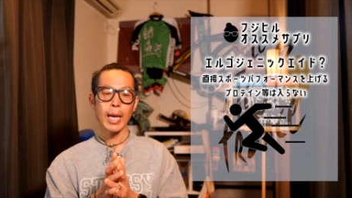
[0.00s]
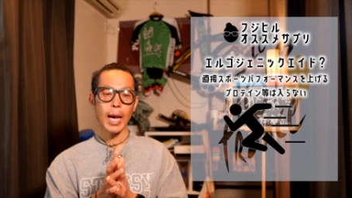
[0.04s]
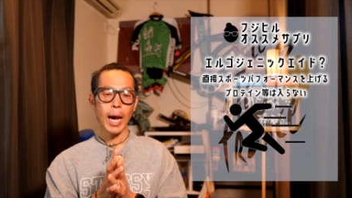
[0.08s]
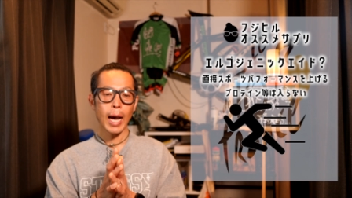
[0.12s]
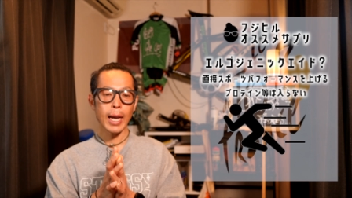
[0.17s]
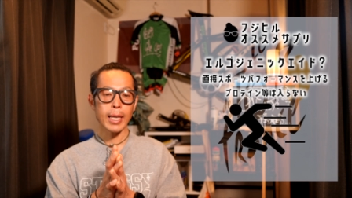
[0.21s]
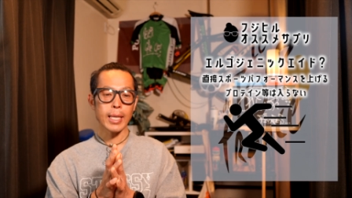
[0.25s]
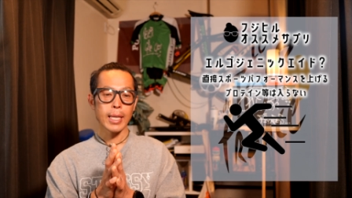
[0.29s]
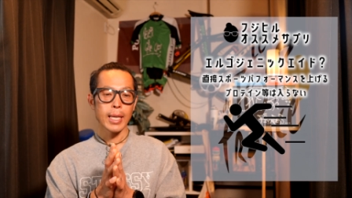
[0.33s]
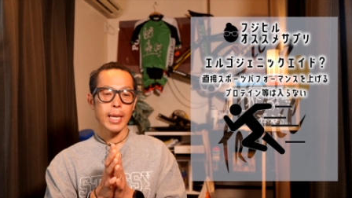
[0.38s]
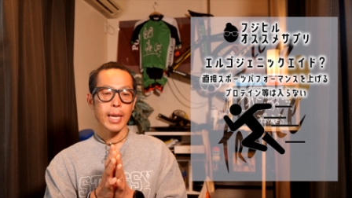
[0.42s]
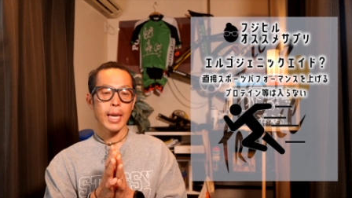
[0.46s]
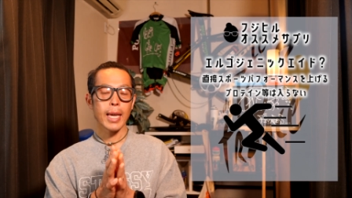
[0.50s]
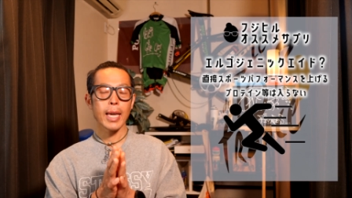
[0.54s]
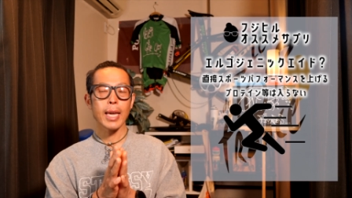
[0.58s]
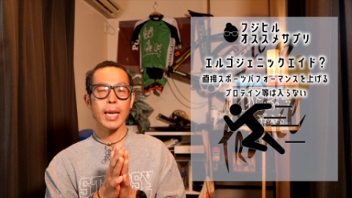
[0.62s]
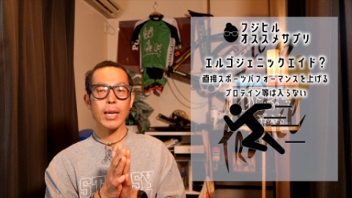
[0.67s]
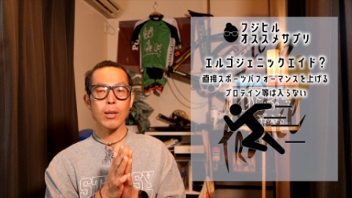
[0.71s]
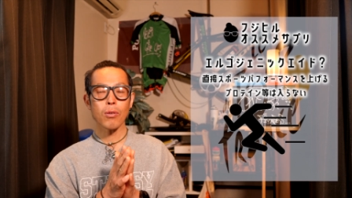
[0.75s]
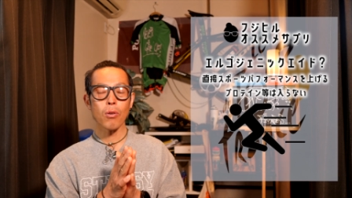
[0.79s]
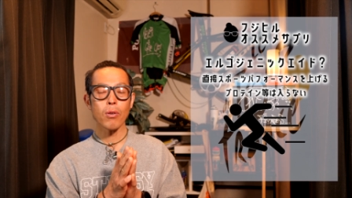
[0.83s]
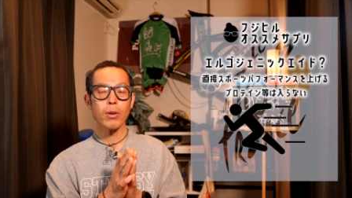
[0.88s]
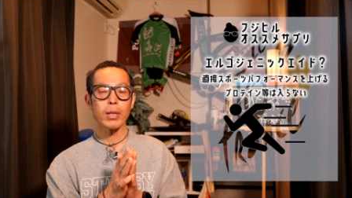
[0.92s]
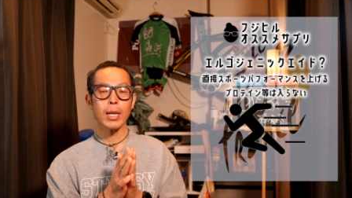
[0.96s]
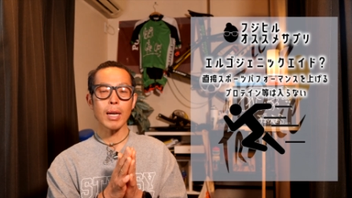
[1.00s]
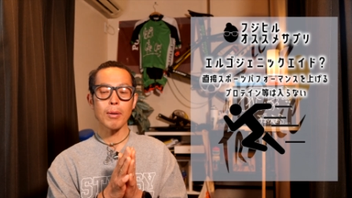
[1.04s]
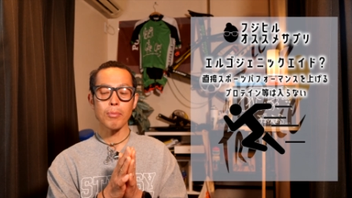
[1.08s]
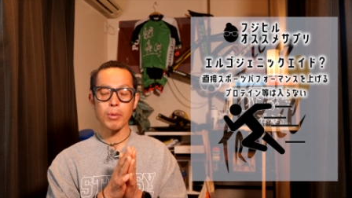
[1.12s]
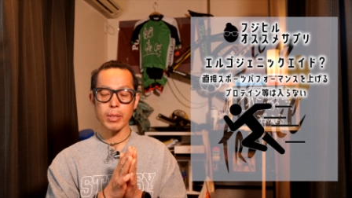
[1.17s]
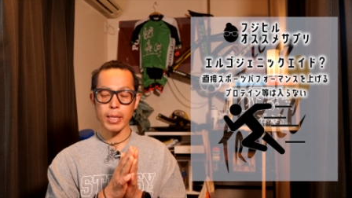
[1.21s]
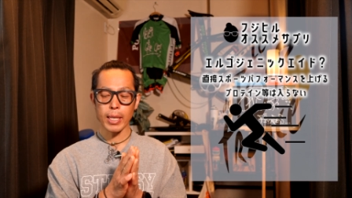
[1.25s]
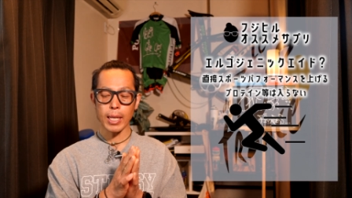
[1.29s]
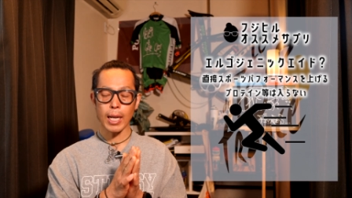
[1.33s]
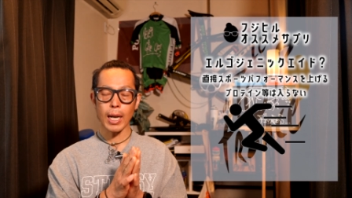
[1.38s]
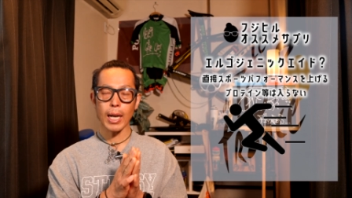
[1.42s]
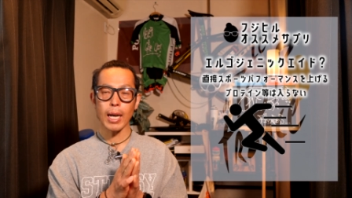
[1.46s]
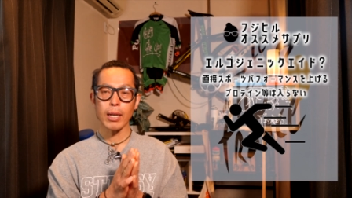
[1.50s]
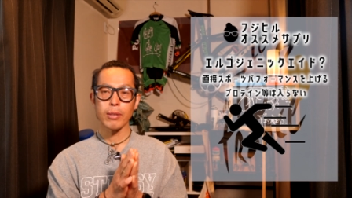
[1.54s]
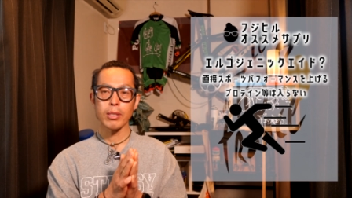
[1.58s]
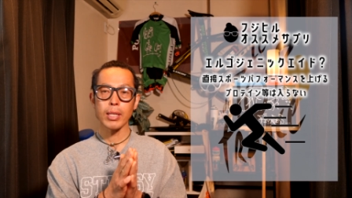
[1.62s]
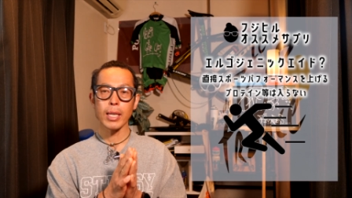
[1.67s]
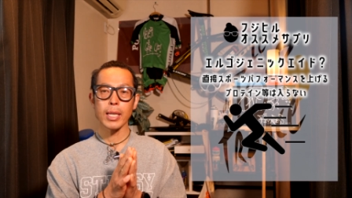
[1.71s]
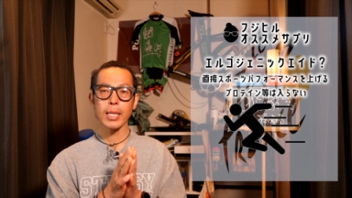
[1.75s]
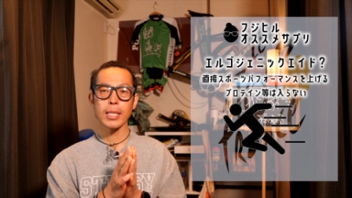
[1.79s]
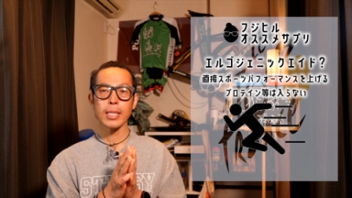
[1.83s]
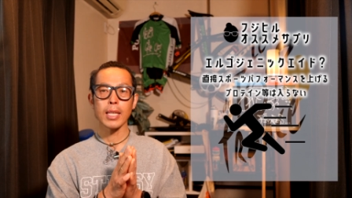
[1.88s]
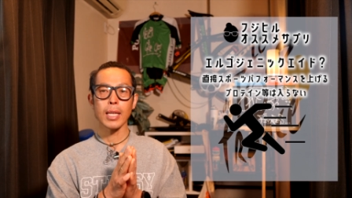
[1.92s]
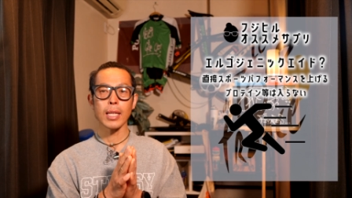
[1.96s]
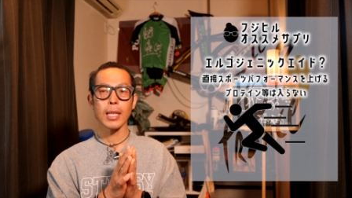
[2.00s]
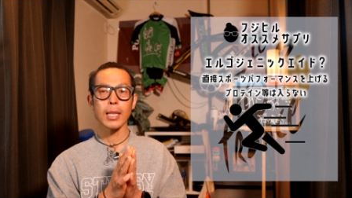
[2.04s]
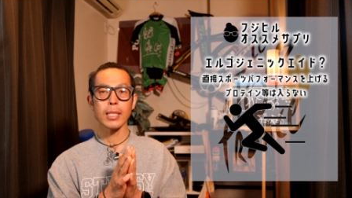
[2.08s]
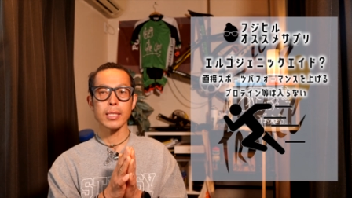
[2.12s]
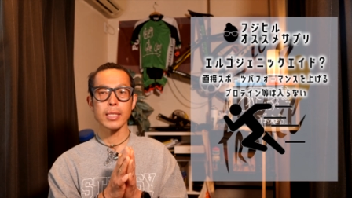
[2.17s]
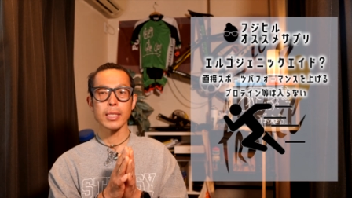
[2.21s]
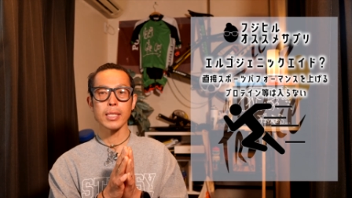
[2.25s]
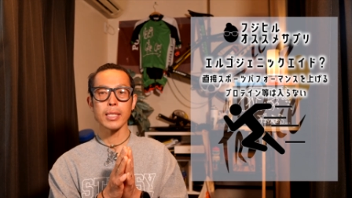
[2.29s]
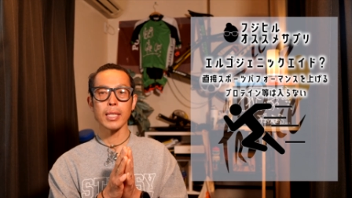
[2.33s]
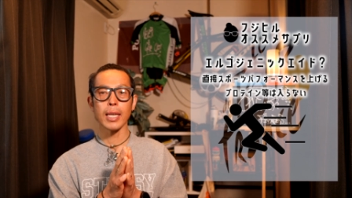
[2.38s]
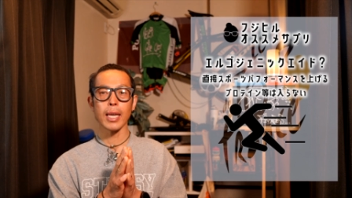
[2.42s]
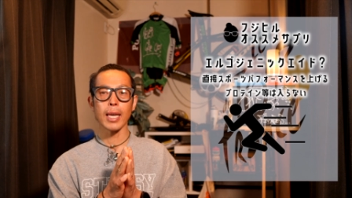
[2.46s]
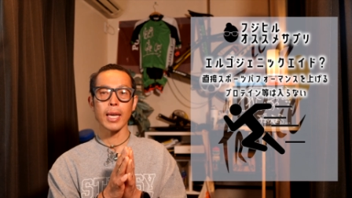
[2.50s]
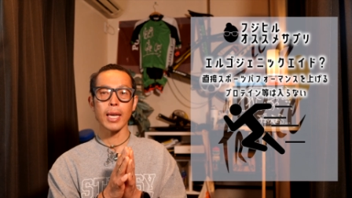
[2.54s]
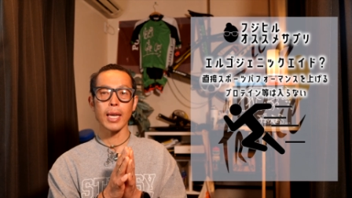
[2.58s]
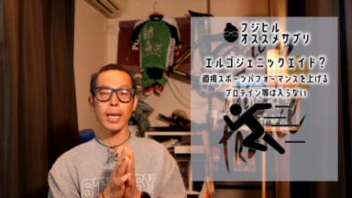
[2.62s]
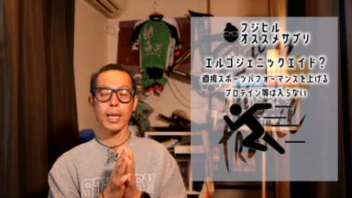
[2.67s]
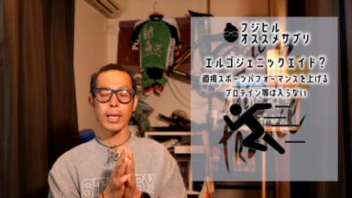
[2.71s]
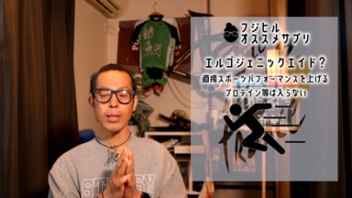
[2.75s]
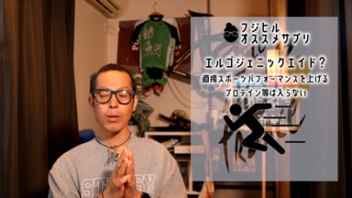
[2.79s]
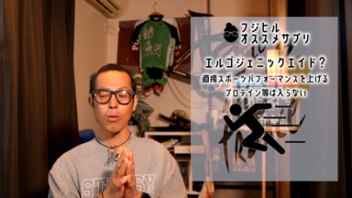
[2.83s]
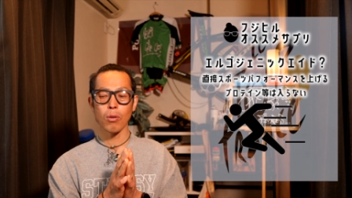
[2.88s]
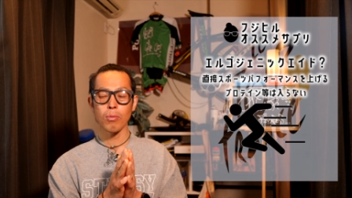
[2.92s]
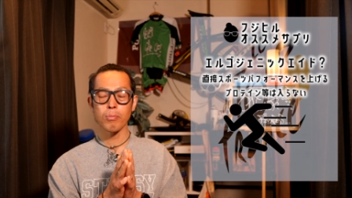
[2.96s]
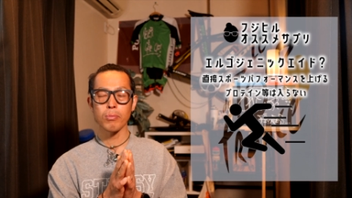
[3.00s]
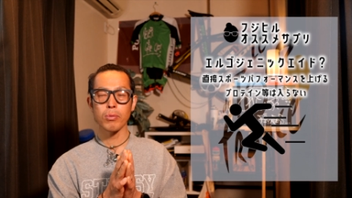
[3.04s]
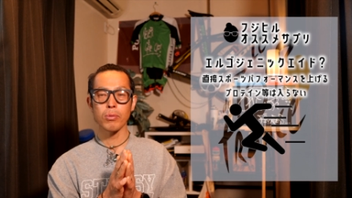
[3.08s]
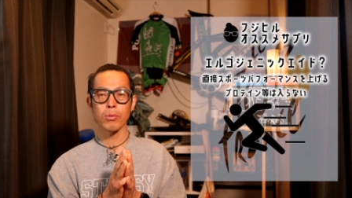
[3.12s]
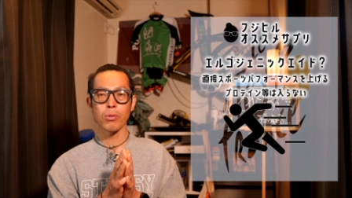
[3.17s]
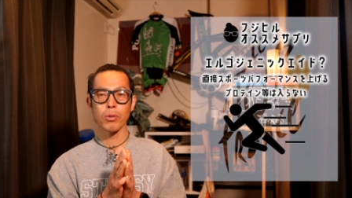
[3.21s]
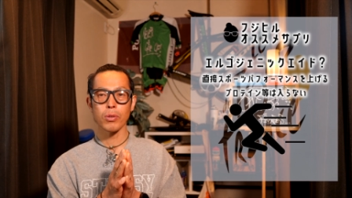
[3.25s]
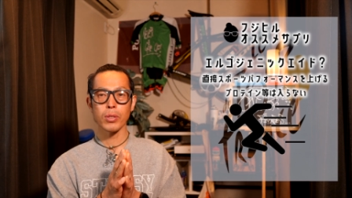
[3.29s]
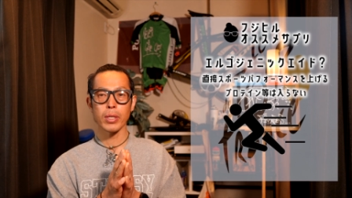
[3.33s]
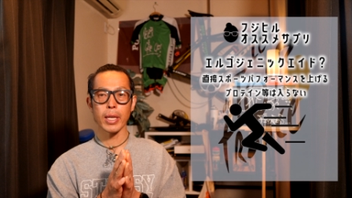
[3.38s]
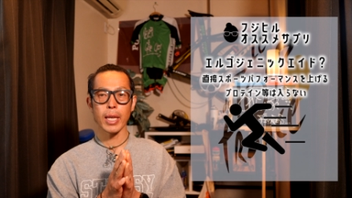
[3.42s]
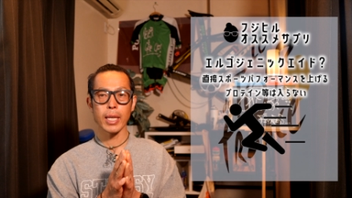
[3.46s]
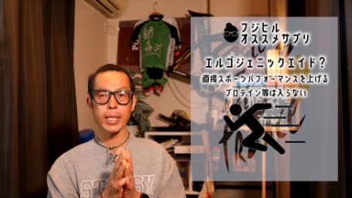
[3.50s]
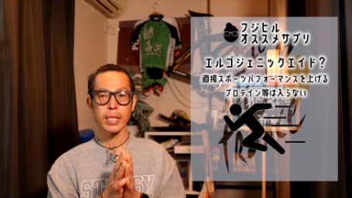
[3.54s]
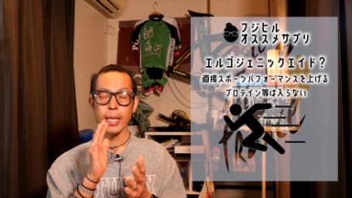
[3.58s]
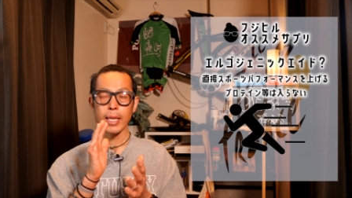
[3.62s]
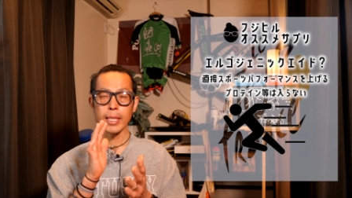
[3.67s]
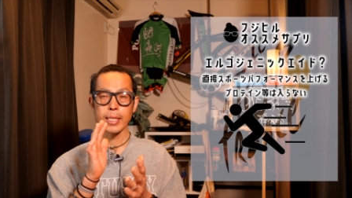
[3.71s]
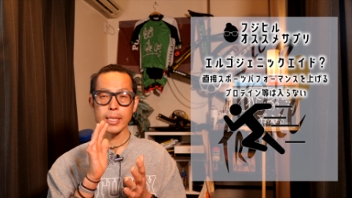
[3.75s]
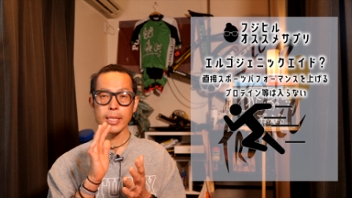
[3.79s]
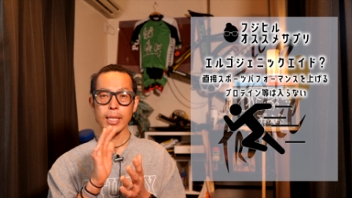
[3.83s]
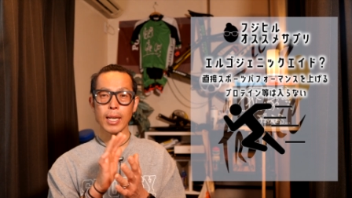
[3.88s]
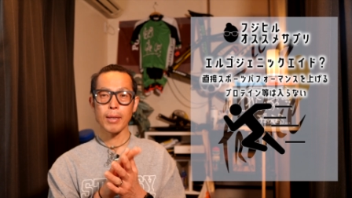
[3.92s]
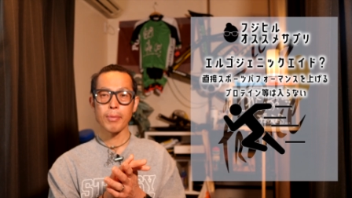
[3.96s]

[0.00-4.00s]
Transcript: はい、えー、今回もね科学的に正しい、えー、論文を、えー、